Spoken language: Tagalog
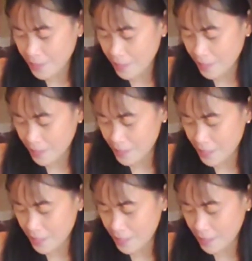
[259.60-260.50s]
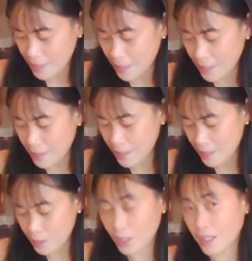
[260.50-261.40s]
Uh, na
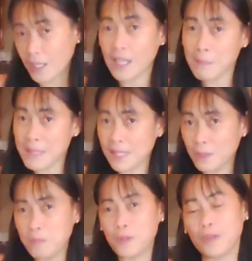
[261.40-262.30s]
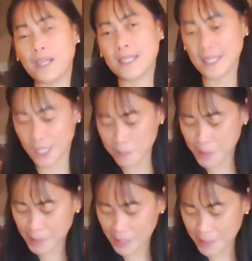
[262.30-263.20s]
kalalabas ng GoPro 9 at saka
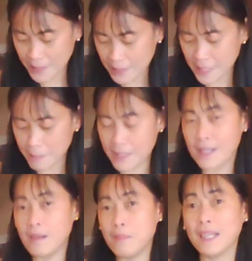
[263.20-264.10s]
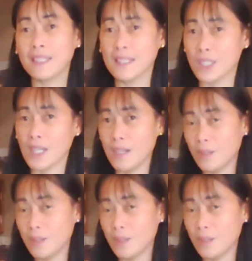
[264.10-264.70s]
syempre marami nagsasabi na maganda siya